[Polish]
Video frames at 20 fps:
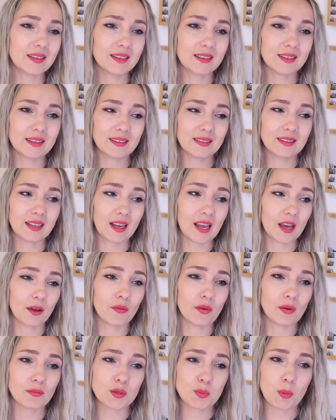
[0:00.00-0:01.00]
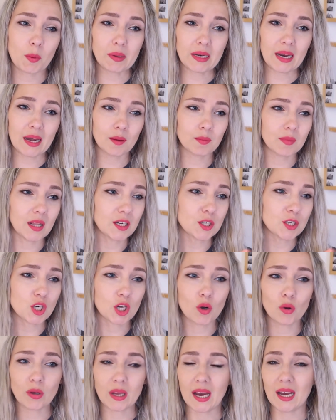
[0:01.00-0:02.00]
e, tak jak Wam wspominałam,
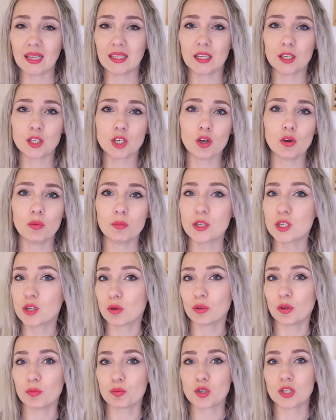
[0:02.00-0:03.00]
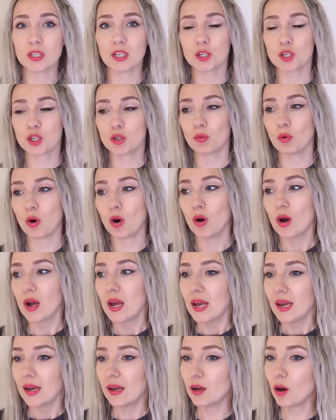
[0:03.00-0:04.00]
dlaczego ja, dlaczego mi się to przydarzyło.
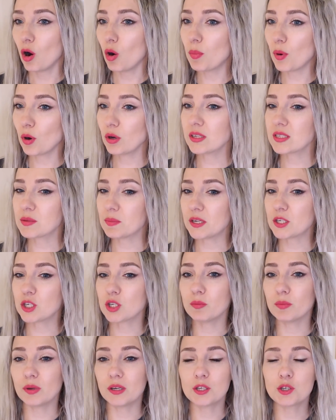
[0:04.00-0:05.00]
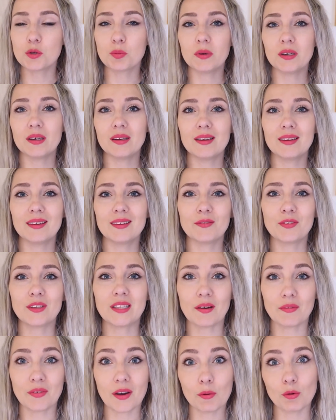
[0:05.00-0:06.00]
E, oboje z mężem byliśmy,
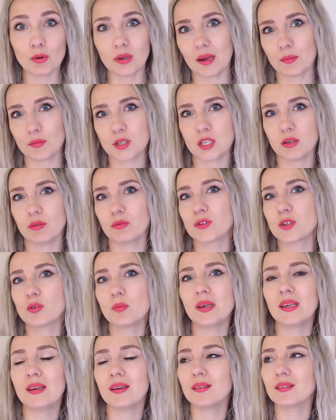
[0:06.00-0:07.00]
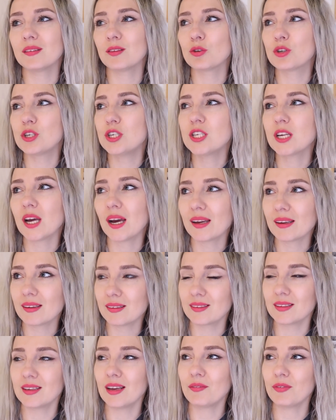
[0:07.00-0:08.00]
wydawało nam się, w sumie do dzisiaj
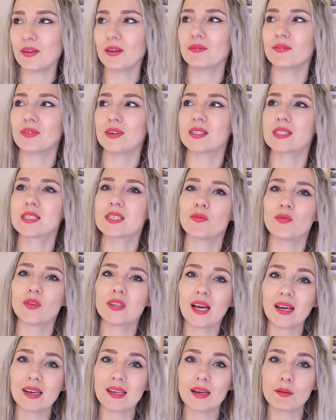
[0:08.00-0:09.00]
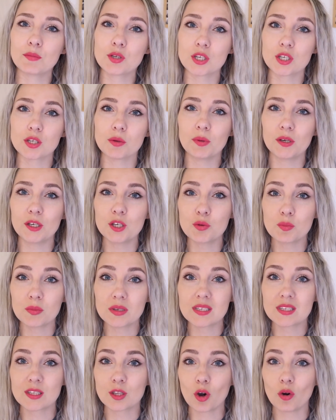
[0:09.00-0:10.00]
nie wiem, więc wydaje nam się, że
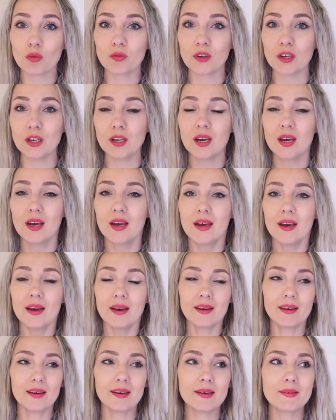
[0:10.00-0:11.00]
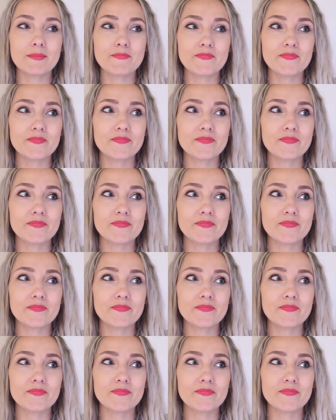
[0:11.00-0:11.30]
byliśmy zdrowi. E,